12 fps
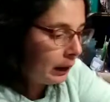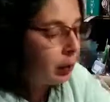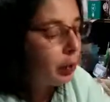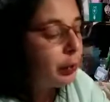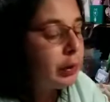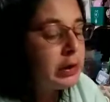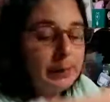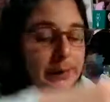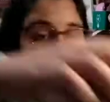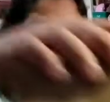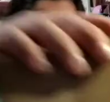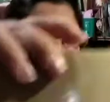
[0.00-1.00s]
alors ensuite j'ai un
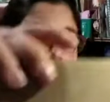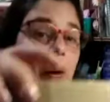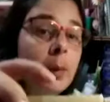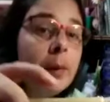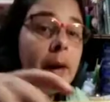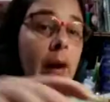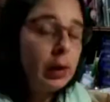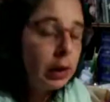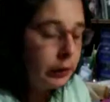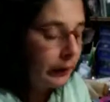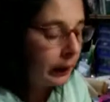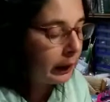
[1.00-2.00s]
petit carton comme ça. Alors
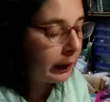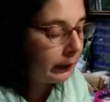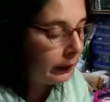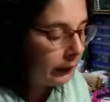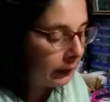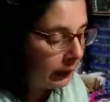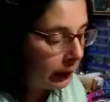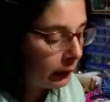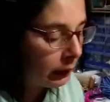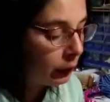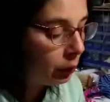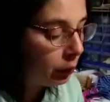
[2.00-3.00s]
là je vais regarder ce qu'il y a
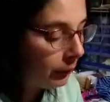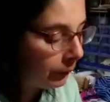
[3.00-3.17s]
dedans.